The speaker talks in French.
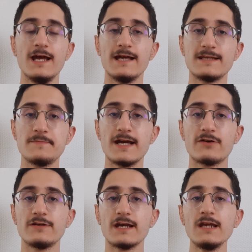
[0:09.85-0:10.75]
des
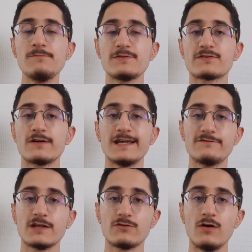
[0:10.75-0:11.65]
Bianconeri, puisqu'en cas de
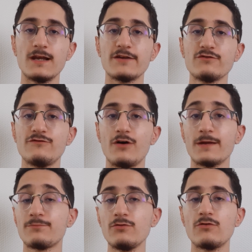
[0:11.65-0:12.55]
victoire, la Juve
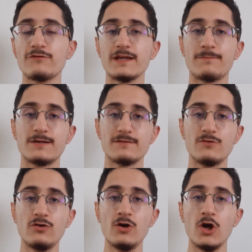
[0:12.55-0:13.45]
aurait pu revenir
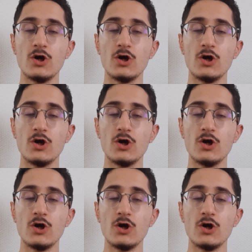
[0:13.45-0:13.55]
pleinement